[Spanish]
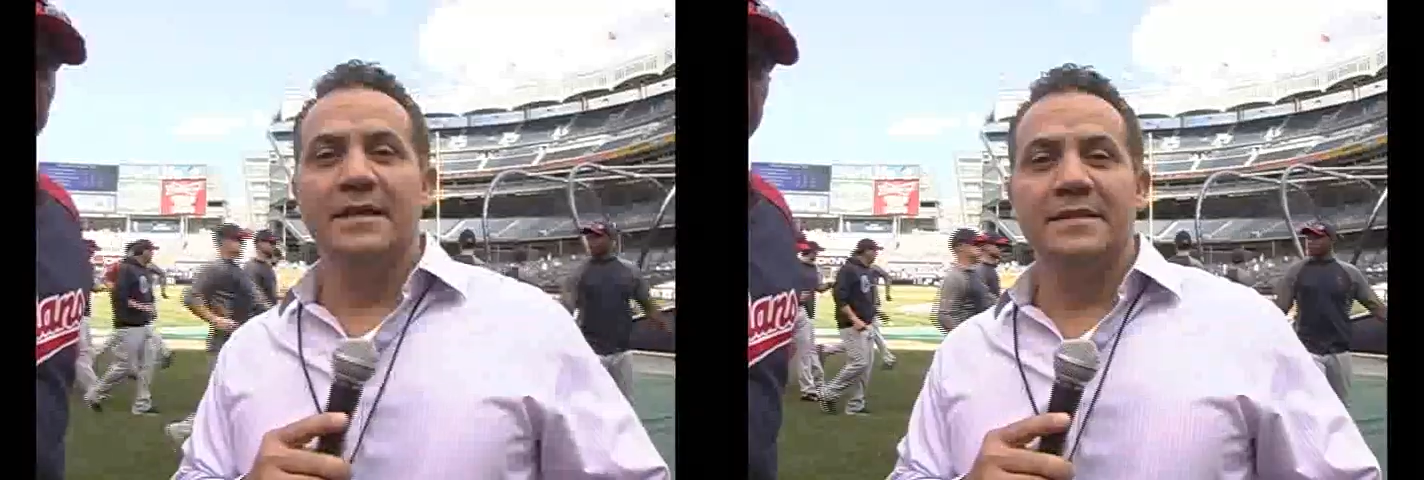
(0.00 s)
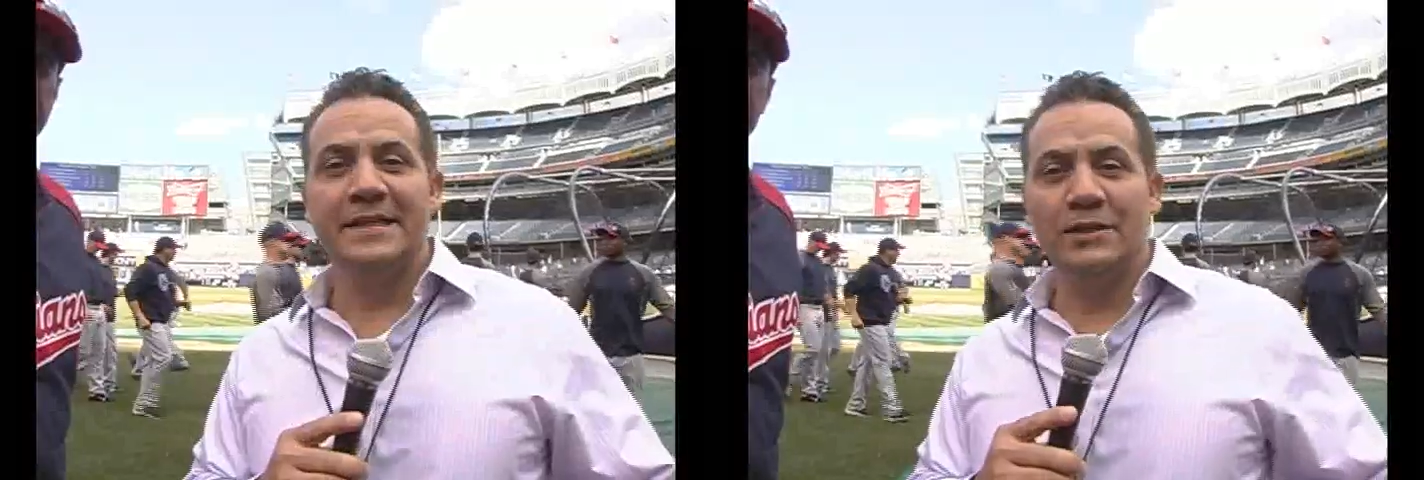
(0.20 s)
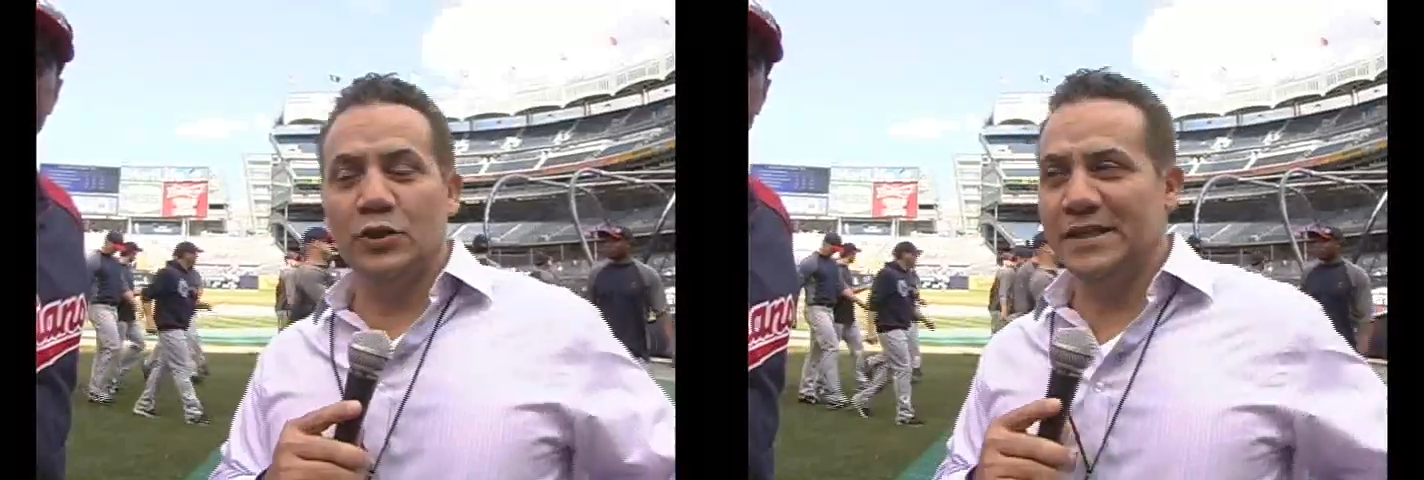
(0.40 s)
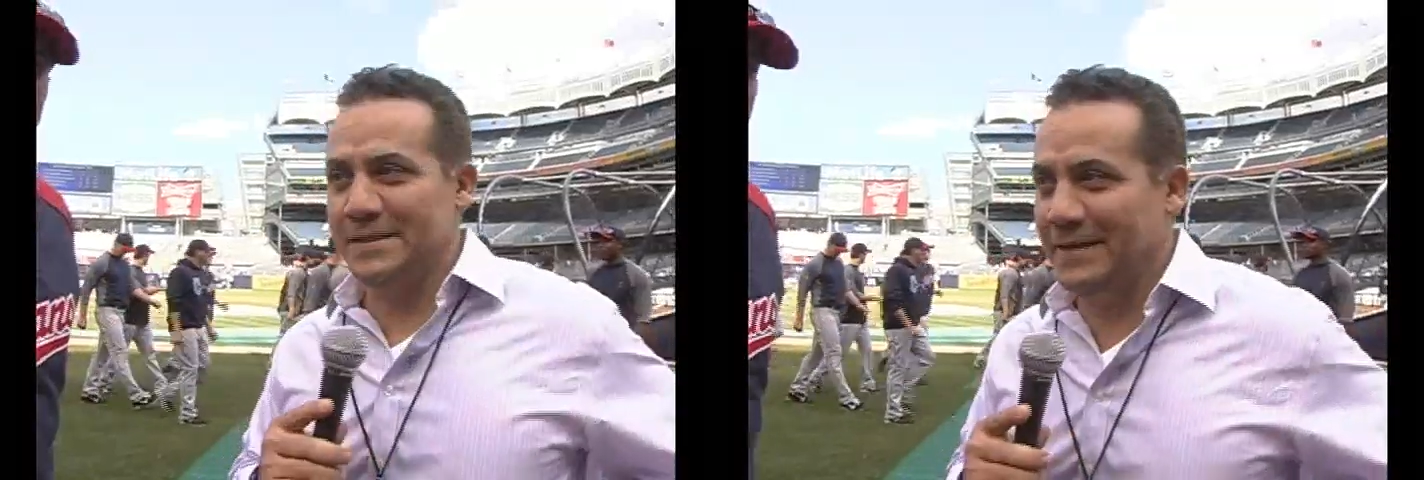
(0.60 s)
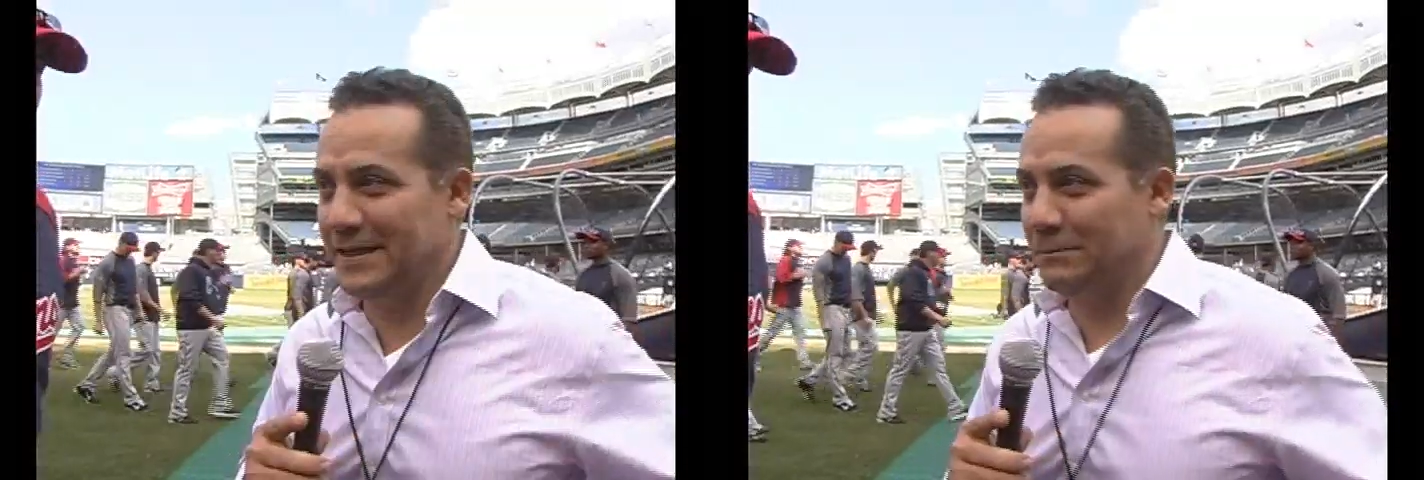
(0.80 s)
Siguiendo con
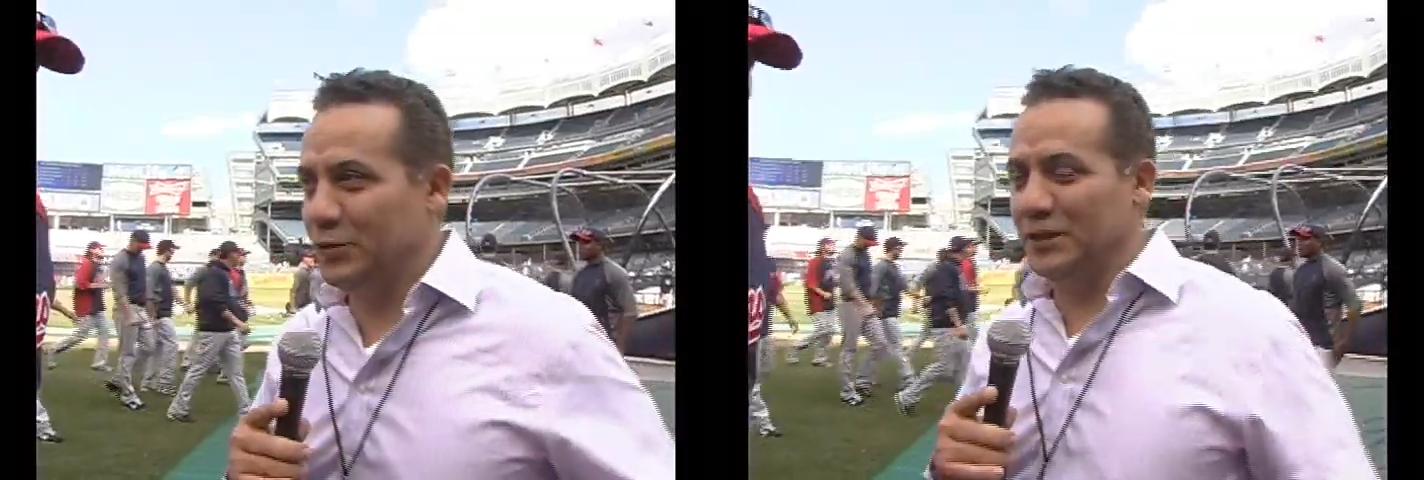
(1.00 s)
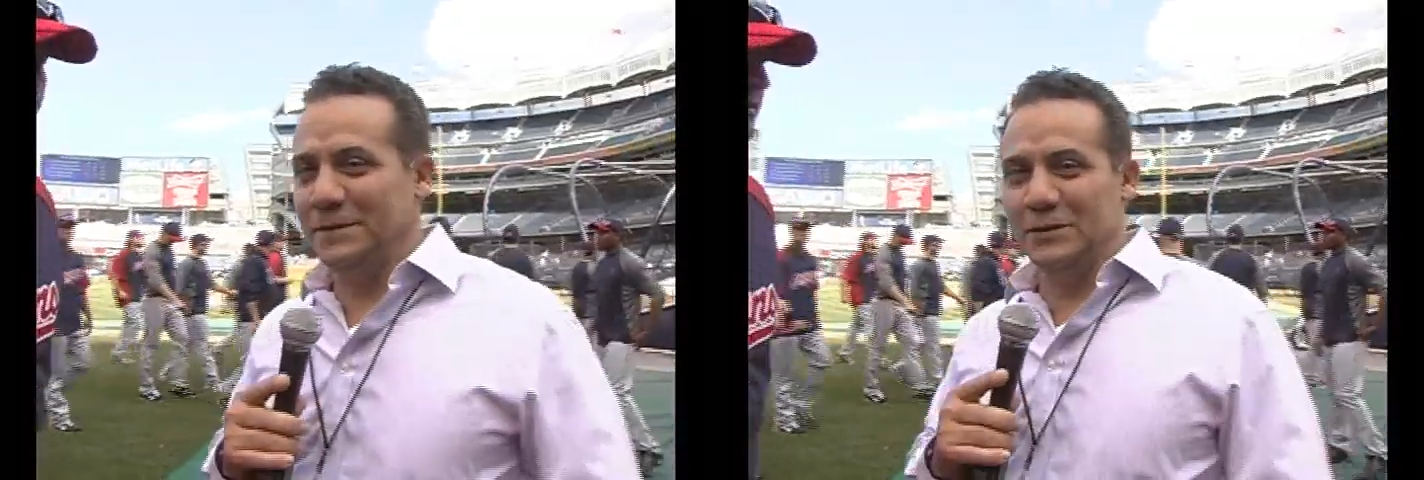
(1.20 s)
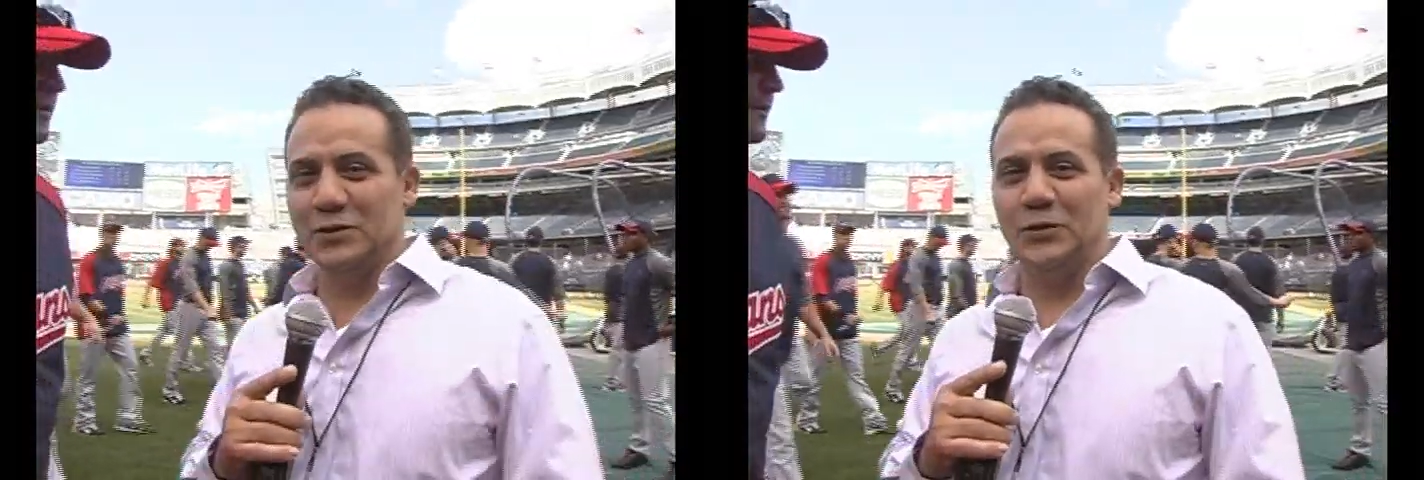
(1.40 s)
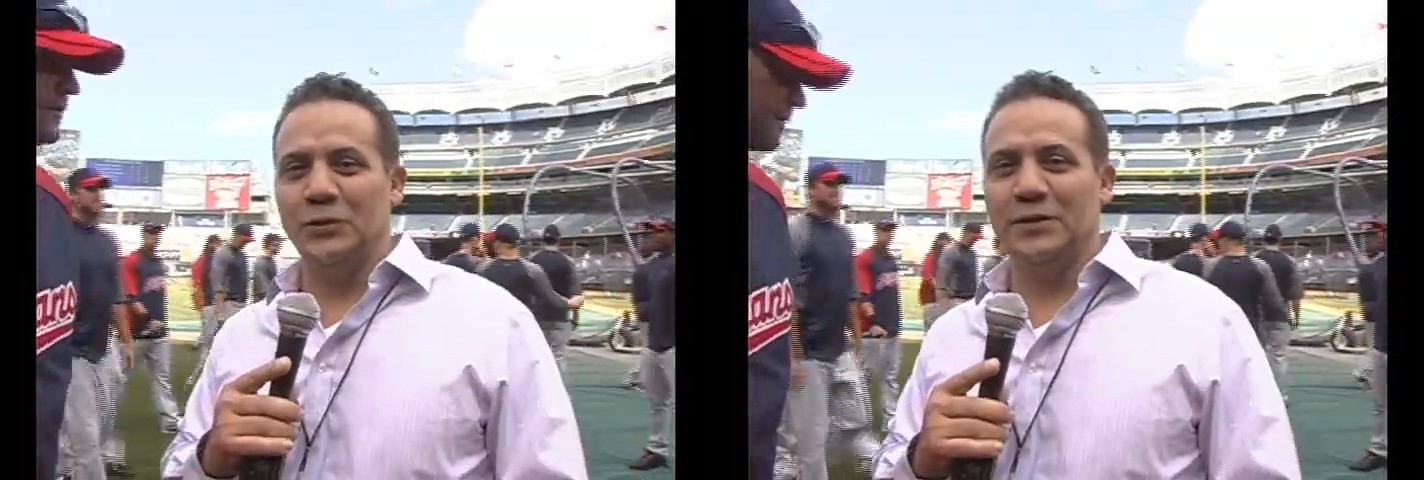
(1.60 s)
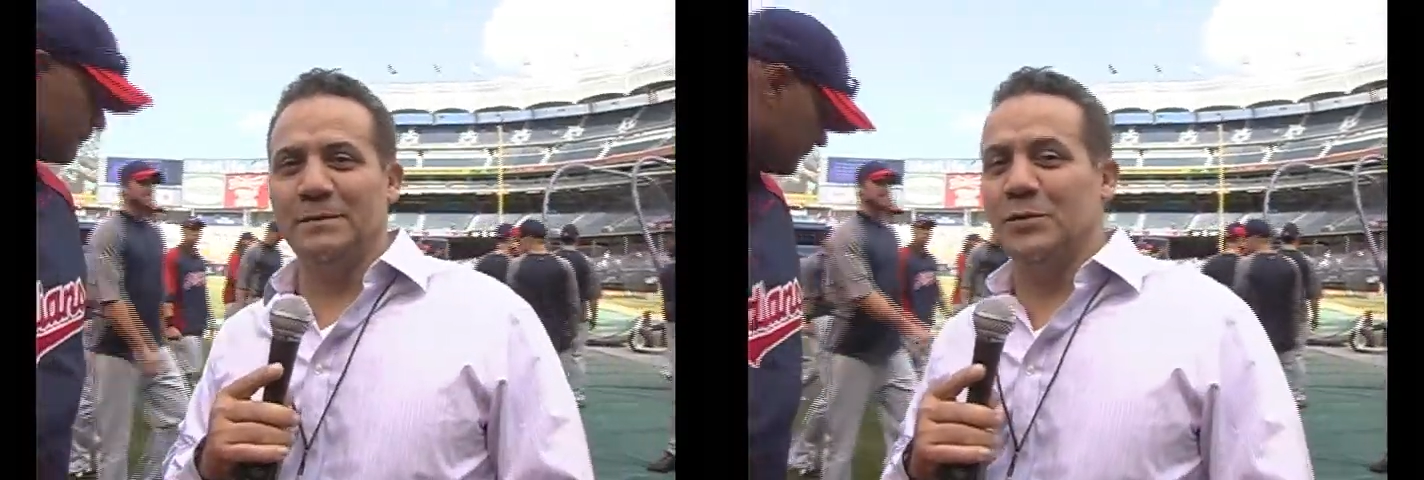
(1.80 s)
la semana deportiva, nos
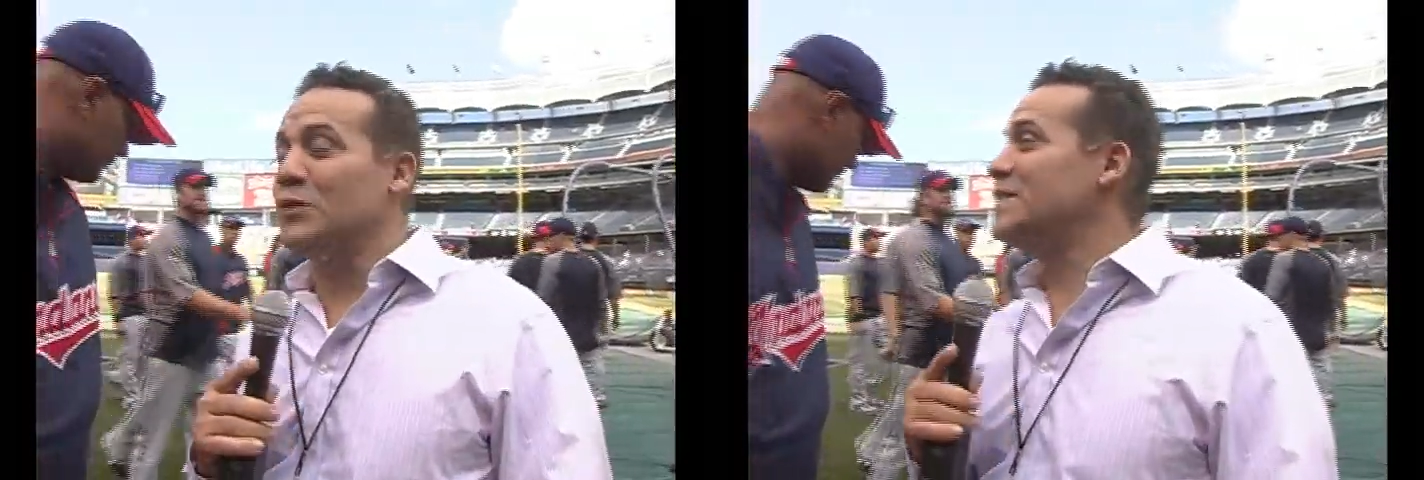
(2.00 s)
encontramos con